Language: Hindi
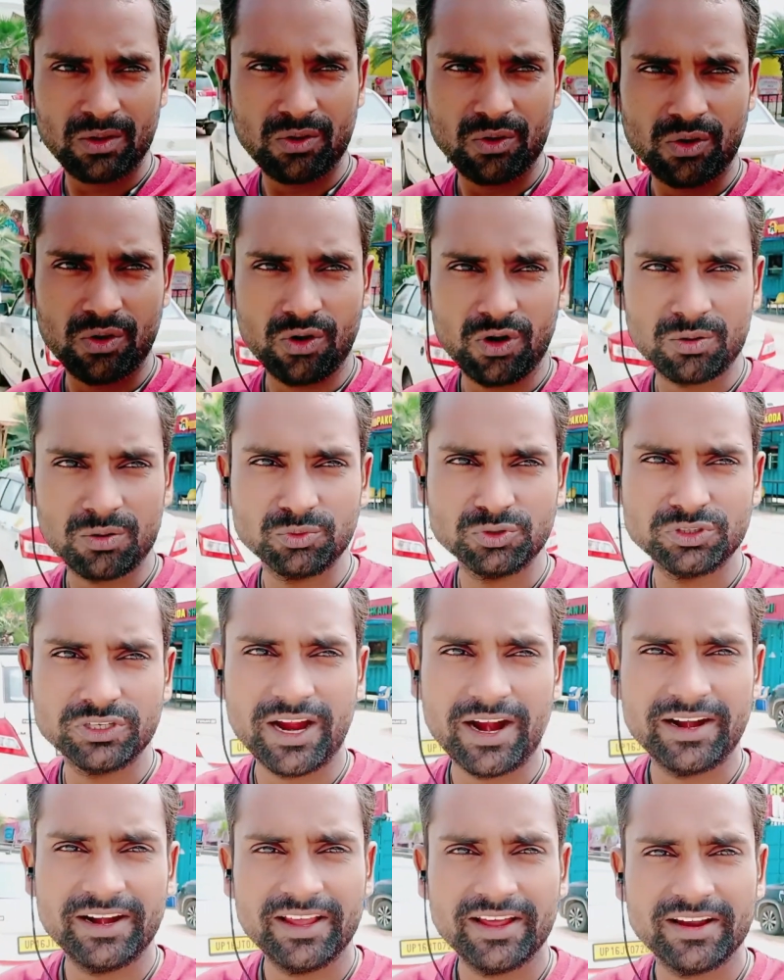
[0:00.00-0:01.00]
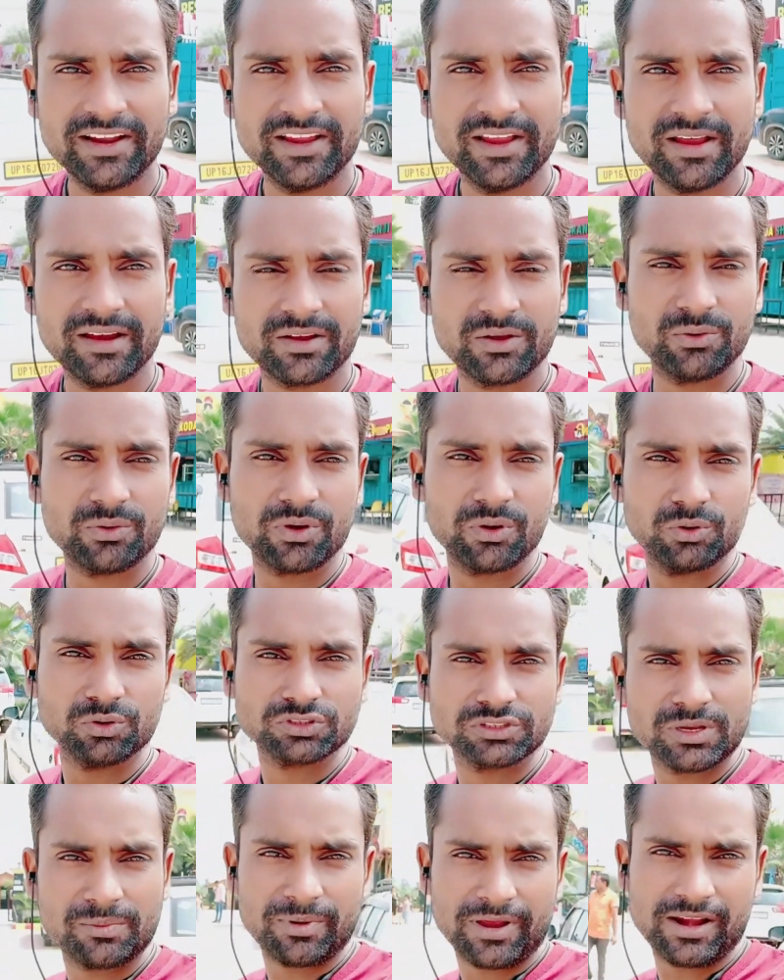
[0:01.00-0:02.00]
और मुझे आइडिया नहीं है क्योंकि
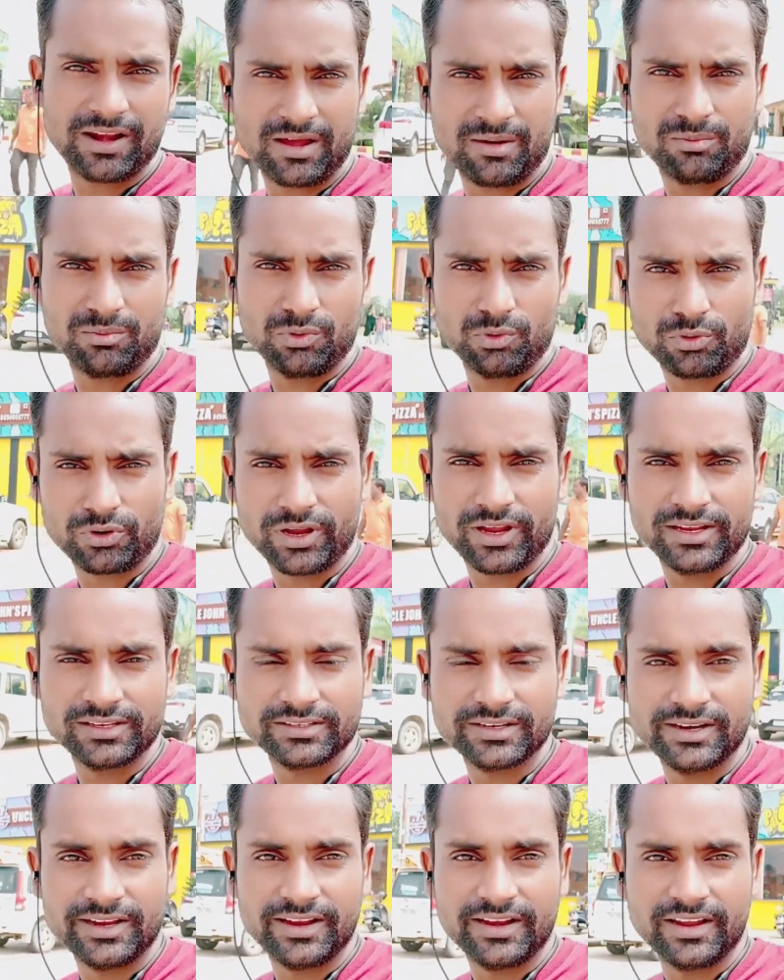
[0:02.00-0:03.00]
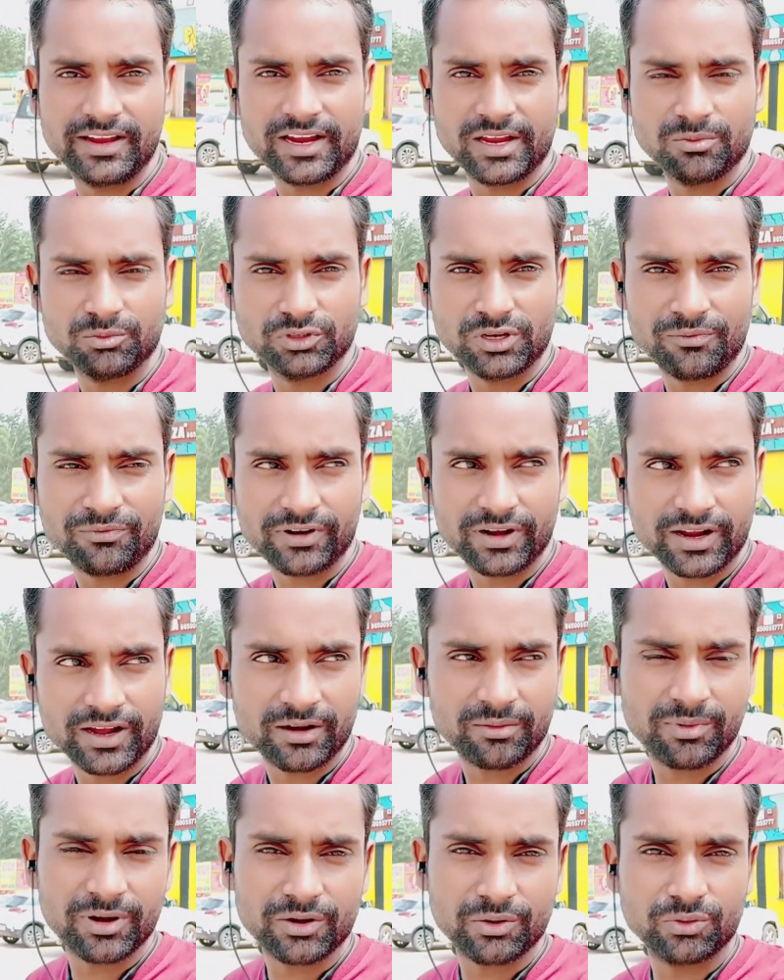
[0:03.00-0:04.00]
उससे पहले हम रुके इसलिए नहीं गई मुजफ्फरनगर
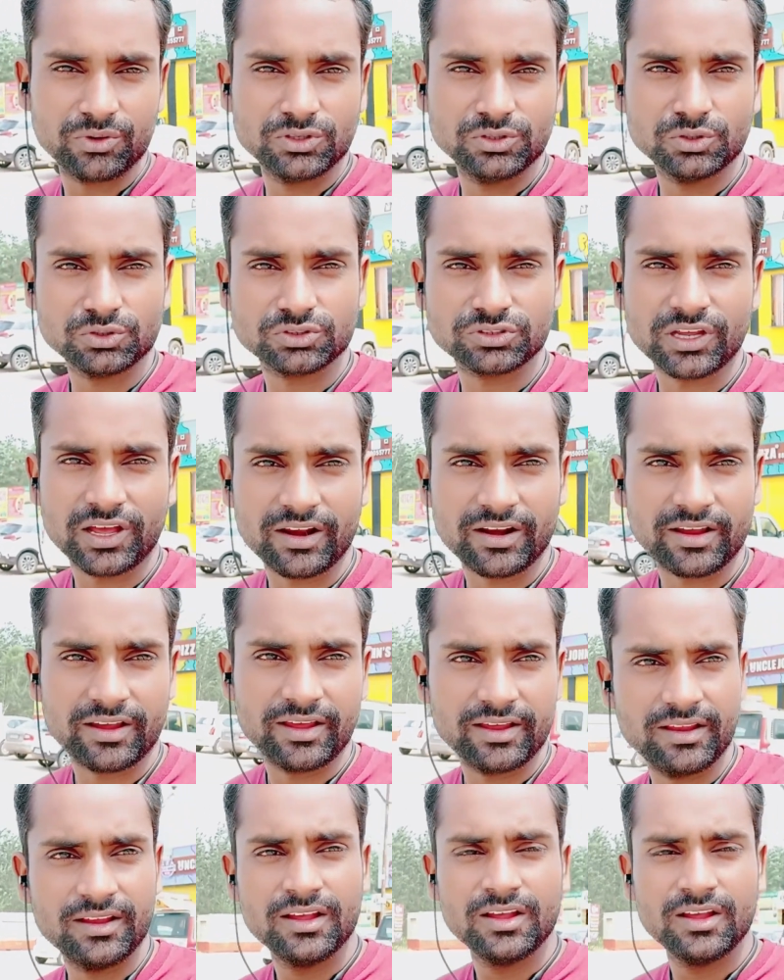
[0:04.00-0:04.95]
में क्योंकि जो सर है